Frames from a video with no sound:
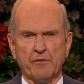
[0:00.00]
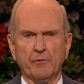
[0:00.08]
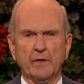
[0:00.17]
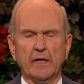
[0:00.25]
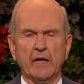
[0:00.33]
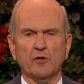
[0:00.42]

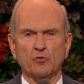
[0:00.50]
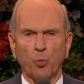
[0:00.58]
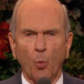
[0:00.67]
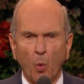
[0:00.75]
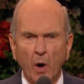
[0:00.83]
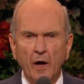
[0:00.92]
この集
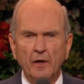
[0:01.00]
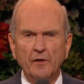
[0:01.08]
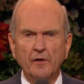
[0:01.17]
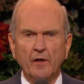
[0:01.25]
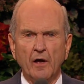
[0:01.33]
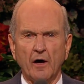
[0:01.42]
合の教義
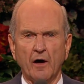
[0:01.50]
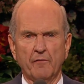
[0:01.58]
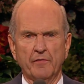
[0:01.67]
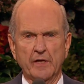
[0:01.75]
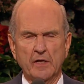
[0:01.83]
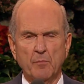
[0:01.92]
は、
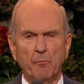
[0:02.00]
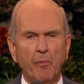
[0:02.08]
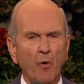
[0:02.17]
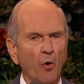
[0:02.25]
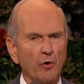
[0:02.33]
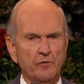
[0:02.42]
末日
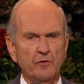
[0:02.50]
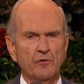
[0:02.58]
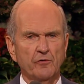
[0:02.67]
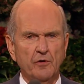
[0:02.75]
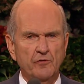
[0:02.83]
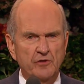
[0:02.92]
性と
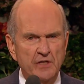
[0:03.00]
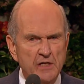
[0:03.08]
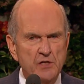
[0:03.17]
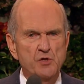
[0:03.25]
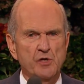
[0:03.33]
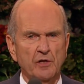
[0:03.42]

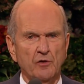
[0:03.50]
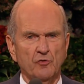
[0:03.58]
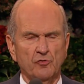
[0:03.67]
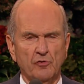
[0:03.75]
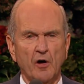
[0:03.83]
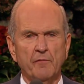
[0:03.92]
イエス・キリスト教
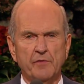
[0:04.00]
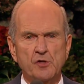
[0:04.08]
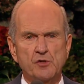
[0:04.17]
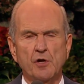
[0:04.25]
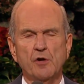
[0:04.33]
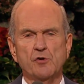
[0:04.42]
会の
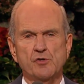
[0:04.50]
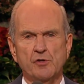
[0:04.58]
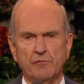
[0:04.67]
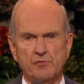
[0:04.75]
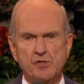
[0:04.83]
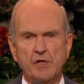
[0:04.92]

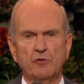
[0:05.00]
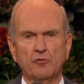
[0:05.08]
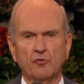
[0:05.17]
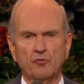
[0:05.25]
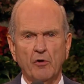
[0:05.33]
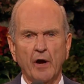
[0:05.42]
極めて
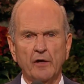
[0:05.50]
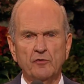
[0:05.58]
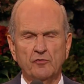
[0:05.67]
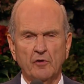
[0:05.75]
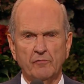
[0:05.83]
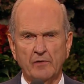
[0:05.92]
重要
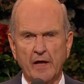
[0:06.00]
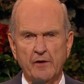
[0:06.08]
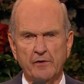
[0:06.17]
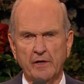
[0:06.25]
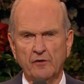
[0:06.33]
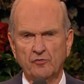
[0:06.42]
な教
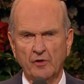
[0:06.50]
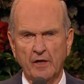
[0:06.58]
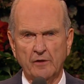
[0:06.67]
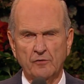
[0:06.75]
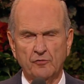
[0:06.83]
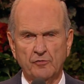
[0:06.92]
えの一
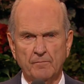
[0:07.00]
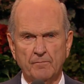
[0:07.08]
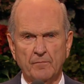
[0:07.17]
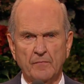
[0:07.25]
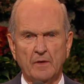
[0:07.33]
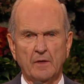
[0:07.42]
つです。